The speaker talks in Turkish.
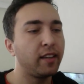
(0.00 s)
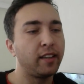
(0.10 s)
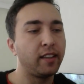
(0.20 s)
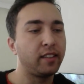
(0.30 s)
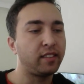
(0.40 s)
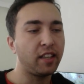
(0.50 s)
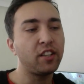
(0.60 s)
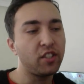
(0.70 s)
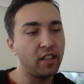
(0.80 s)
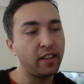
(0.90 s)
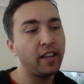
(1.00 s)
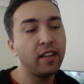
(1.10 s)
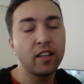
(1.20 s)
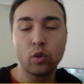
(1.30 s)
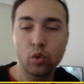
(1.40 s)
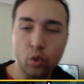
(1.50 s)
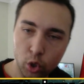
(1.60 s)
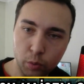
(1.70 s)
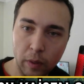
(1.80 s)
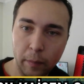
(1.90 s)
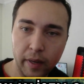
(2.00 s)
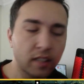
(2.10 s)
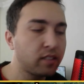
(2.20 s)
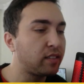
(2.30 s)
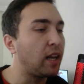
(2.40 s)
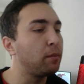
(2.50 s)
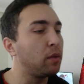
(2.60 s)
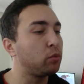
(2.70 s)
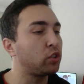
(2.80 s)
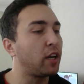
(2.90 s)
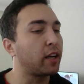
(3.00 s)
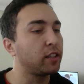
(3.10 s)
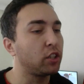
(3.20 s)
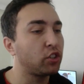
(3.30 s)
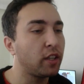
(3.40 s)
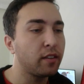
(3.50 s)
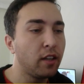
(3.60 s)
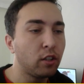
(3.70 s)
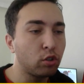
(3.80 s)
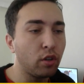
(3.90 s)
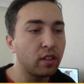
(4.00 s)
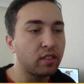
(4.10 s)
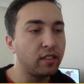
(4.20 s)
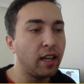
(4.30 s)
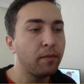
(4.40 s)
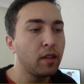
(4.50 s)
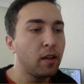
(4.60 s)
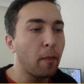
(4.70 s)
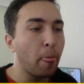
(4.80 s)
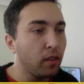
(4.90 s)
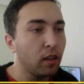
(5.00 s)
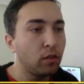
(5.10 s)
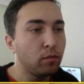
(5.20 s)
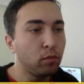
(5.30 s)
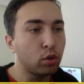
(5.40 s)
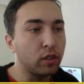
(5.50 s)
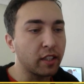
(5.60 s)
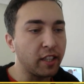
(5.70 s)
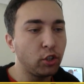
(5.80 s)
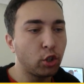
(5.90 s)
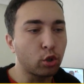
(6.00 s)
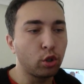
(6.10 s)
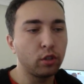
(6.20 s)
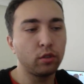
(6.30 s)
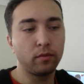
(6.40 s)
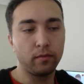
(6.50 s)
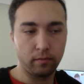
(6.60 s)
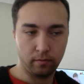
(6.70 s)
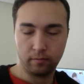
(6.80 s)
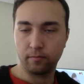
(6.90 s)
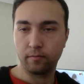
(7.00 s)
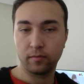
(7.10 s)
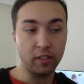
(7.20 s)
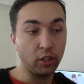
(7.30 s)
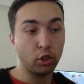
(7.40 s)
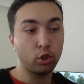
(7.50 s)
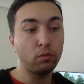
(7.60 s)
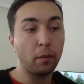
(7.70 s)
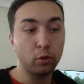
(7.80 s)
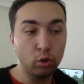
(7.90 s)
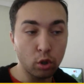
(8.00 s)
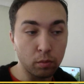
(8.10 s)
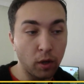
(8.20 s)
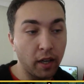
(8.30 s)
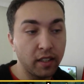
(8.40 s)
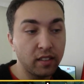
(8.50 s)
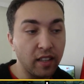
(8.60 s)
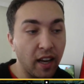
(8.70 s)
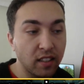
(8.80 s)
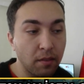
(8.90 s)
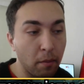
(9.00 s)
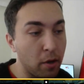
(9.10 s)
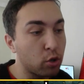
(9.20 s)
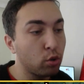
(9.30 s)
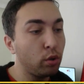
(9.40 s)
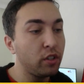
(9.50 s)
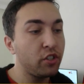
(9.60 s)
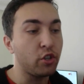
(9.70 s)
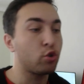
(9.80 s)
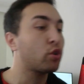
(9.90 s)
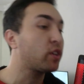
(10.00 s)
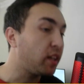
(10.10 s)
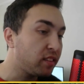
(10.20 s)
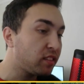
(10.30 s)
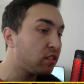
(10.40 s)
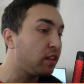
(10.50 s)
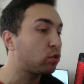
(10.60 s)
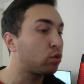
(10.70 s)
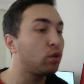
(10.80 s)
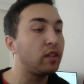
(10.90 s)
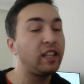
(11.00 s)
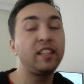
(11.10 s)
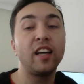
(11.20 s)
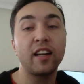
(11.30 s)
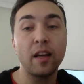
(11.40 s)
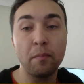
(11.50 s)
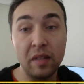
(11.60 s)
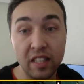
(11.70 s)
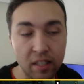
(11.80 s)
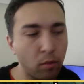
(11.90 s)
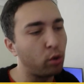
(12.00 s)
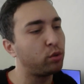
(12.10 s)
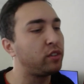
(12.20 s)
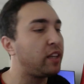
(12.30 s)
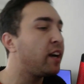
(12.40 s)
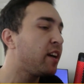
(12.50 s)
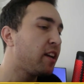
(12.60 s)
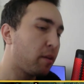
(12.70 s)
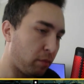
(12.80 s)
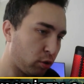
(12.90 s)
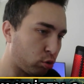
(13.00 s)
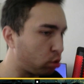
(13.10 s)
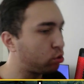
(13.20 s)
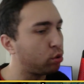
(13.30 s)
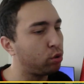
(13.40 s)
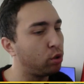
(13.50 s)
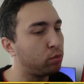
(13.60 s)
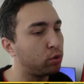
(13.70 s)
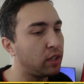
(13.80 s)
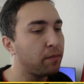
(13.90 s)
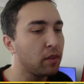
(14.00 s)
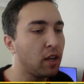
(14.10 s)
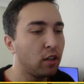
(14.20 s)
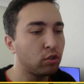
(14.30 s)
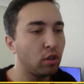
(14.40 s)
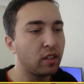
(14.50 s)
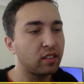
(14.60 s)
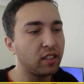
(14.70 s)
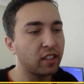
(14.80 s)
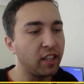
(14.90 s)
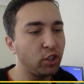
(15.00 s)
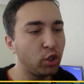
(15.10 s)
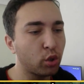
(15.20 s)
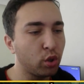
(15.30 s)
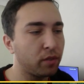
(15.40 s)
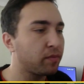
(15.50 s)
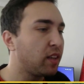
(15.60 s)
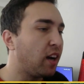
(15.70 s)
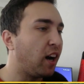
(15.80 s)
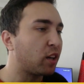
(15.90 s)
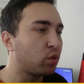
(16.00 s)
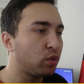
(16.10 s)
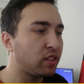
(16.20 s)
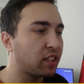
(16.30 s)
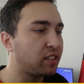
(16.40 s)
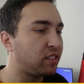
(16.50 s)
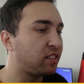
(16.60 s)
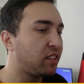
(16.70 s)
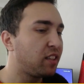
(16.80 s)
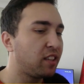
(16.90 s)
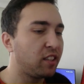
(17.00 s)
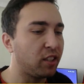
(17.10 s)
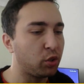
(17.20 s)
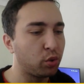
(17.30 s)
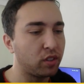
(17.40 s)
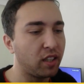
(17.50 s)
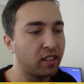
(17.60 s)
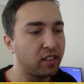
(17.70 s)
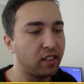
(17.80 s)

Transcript: e, seyircileri konuşma yaparak selamlamışlar arkadaşlar. Sonrasında burada Kenjoku'nun Tenjaku'nun babası yok mu? Annesi her zaman meşgul olduğu için çok yalnızdı ve sonunda ilgi arayan birisi mi oldu diye bir soru soruluyor burada. Sonrasında Kenjoku artı 18 e, şurada